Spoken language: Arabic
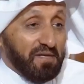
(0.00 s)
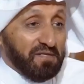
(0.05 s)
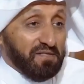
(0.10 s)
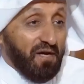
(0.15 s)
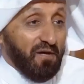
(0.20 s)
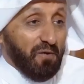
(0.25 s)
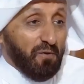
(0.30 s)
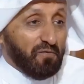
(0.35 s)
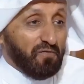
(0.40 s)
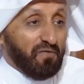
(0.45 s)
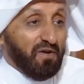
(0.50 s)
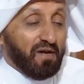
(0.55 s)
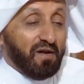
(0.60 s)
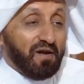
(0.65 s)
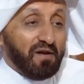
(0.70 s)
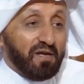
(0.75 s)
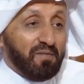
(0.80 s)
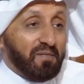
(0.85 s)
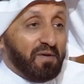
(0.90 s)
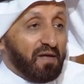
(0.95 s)
ماشيه على العرف لكن
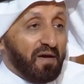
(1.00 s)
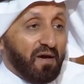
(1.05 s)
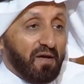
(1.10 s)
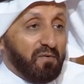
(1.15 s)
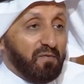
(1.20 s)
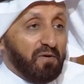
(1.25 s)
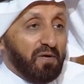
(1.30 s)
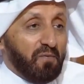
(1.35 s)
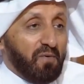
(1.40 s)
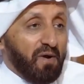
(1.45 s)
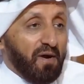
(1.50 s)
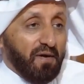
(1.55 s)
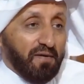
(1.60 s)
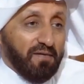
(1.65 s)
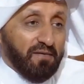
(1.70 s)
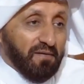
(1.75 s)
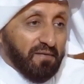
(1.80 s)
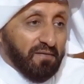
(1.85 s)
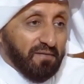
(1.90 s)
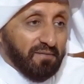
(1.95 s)
القيمه القانونيه
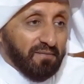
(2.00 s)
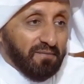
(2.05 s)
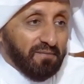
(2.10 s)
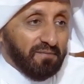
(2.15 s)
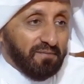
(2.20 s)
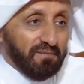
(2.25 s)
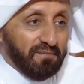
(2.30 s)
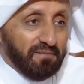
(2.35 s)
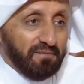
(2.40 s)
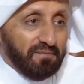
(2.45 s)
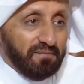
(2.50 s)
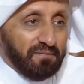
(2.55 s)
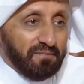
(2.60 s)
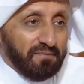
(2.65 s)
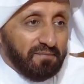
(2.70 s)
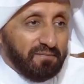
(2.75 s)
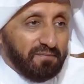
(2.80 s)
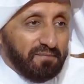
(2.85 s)
واحده طيب